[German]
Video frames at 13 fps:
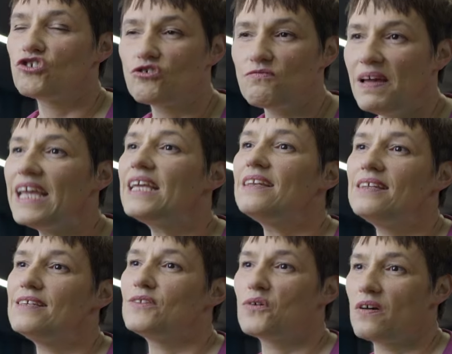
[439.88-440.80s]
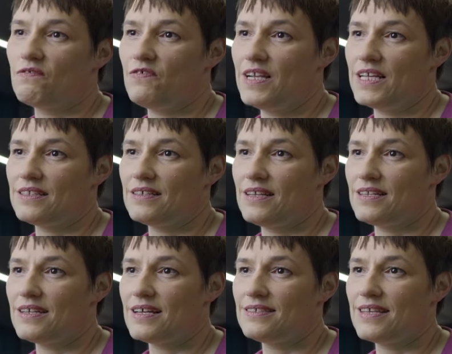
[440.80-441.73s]
schwächen diese Konflikte
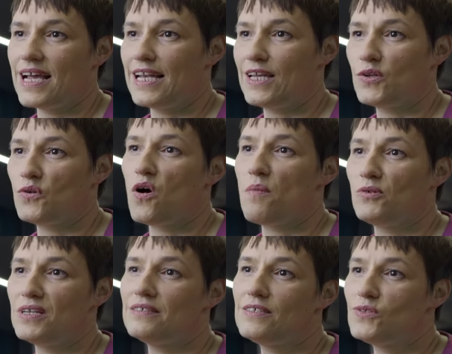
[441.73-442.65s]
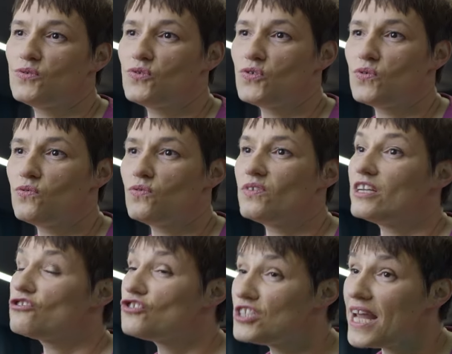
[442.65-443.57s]
denn tatsächlich Normen und Institutionen
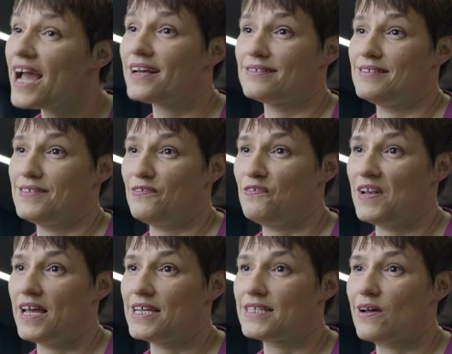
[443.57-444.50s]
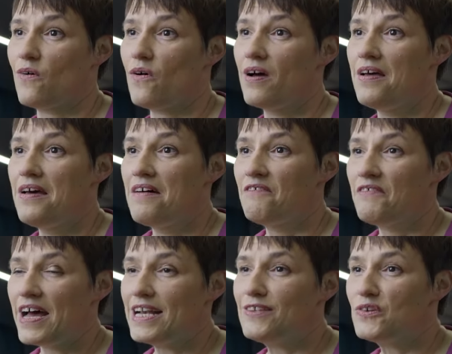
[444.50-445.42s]
oder stärken sie sie vielleicht auch,
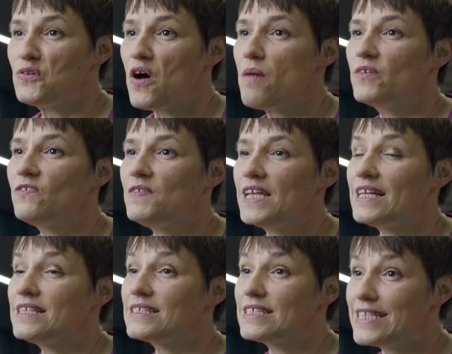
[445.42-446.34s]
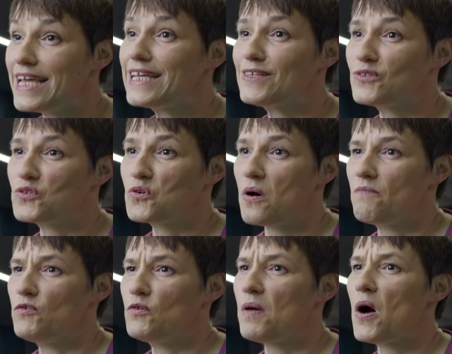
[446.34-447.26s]
weil diese Normen uns wieder ins Gedächtnis
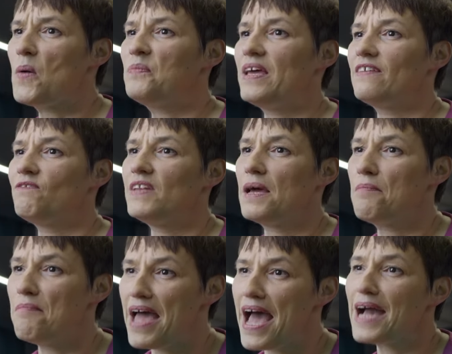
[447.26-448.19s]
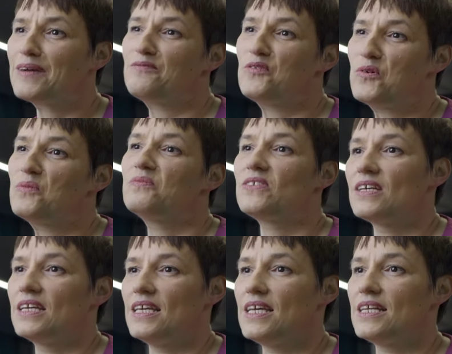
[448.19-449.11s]
kommen, wir überhaupt erst wieder merken, worum es
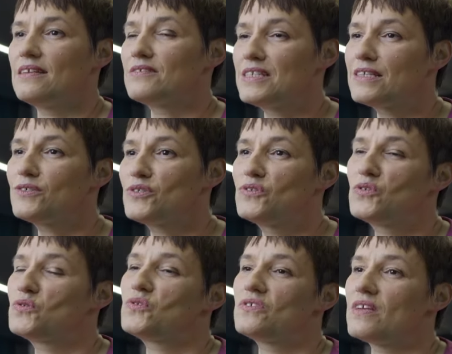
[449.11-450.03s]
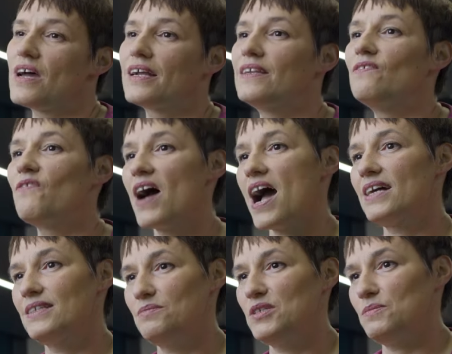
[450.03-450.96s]
da geht. Also das sind sozusagen die
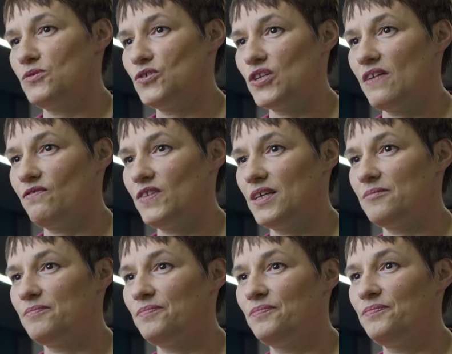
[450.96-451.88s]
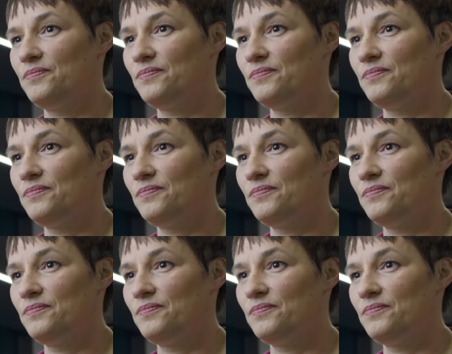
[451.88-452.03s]
Fragen, die mich beschäftigen.